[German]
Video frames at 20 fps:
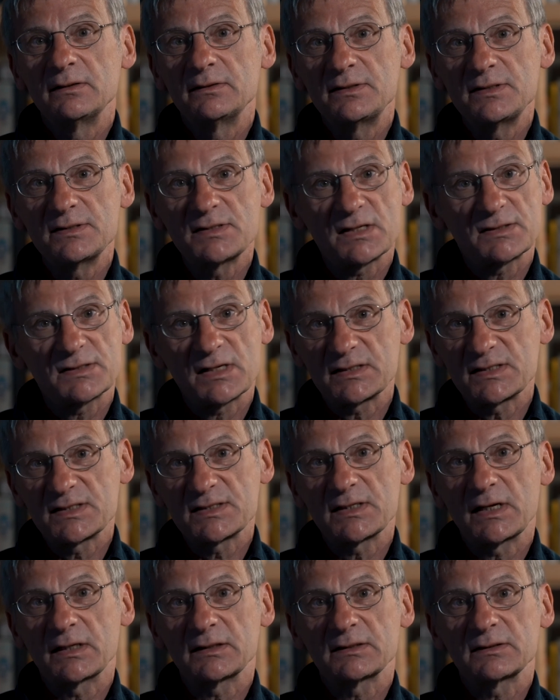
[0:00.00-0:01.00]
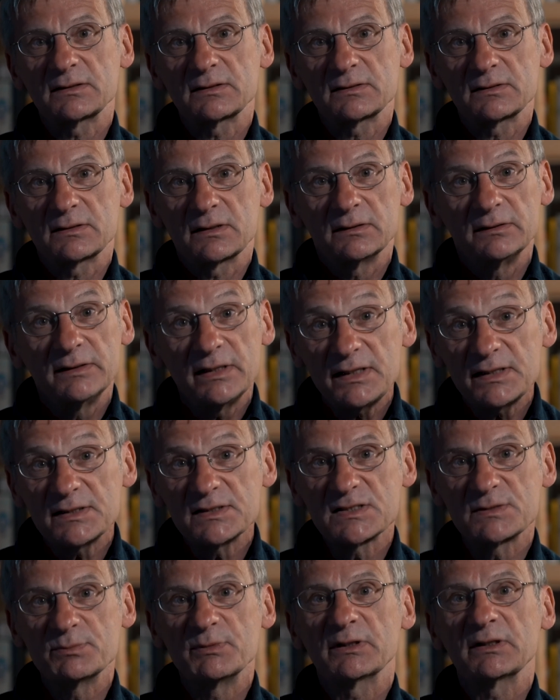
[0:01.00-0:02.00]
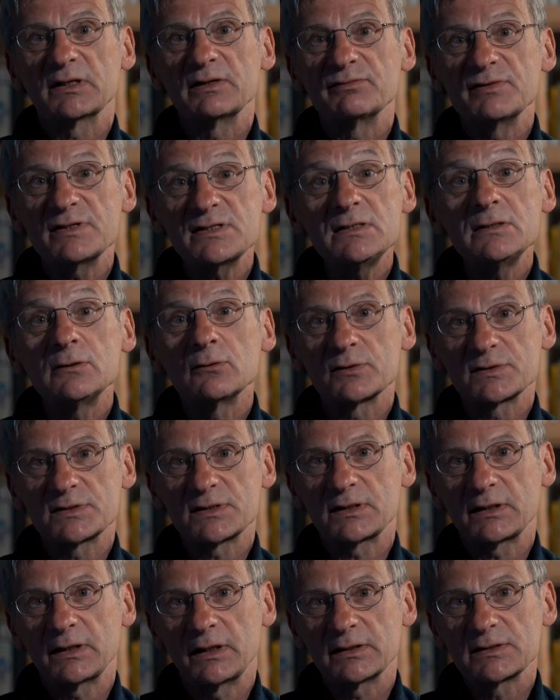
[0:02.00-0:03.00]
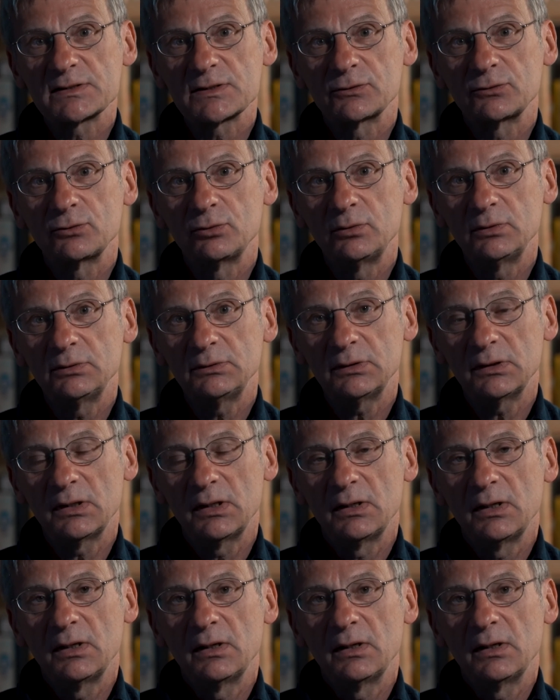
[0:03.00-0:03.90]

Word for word: dieser Satz hat nichts mit Gewissenlosigkeit zu tun,